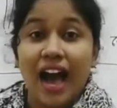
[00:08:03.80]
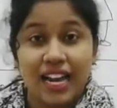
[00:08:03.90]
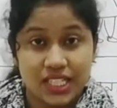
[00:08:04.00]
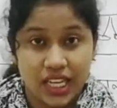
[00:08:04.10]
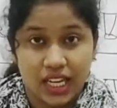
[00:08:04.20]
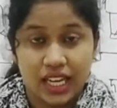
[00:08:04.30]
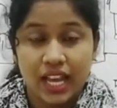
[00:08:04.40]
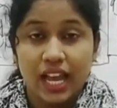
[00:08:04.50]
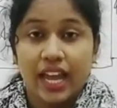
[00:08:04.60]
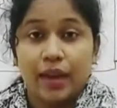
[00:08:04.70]
আসে
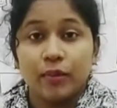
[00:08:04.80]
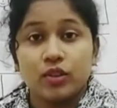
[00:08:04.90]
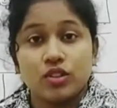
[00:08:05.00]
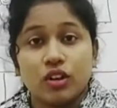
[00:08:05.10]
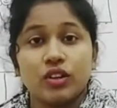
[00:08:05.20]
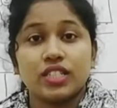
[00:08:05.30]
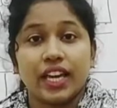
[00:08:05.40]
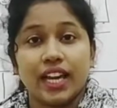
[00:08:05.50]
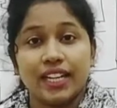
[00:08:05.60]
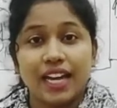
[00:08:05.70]
এবং যখন
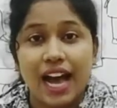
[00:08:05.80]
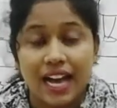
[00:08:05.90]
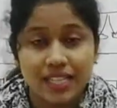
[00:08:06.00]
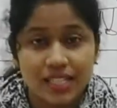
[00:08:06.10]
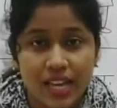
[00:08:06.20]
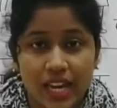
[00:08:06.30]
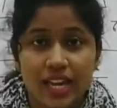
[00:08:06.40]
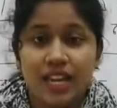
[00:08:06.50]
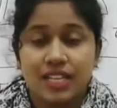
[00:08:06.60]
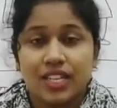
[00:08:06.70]
সেখানে আসে
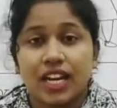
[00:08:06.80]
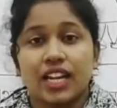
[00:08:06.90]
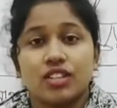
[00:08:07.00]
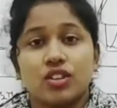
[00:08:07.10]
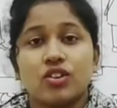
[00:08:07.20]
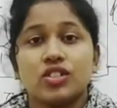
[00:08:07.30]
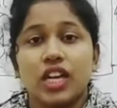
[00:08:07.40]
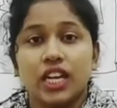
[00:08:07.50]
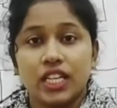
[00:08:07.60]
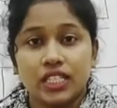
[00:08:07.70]
সেখানে যখন
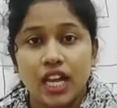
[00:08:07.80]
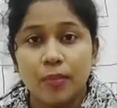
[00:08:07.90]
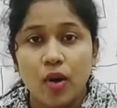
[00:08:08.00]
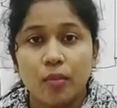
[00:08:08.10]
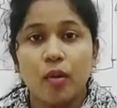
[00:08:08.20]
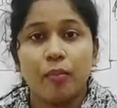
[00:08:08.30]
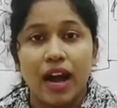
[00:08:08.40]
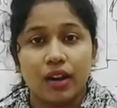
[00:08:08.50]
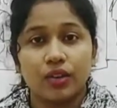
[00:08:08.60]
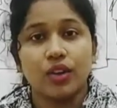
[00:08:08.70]
সেই নিস্তার পর্ব
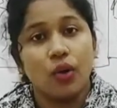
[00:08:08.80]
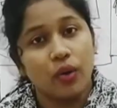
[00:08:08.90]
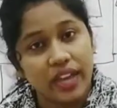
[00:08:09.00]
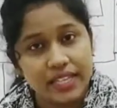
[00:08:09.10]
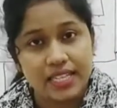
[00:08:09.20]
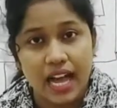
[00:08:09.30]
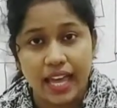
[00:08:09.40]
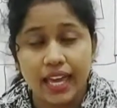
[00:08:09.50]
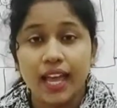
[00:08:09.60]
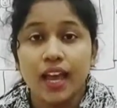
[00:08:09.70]
পালন হয়ে
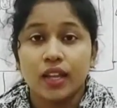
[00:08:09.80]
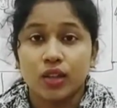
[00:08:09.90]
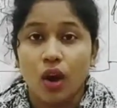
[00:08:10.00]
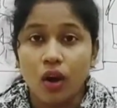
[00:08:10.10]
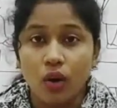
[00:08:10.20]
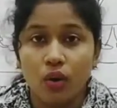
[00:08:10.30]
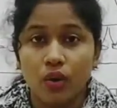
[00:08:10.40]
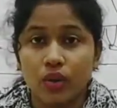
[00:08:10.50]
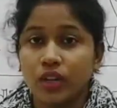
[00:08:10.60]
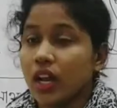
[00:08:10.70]
যায় তখন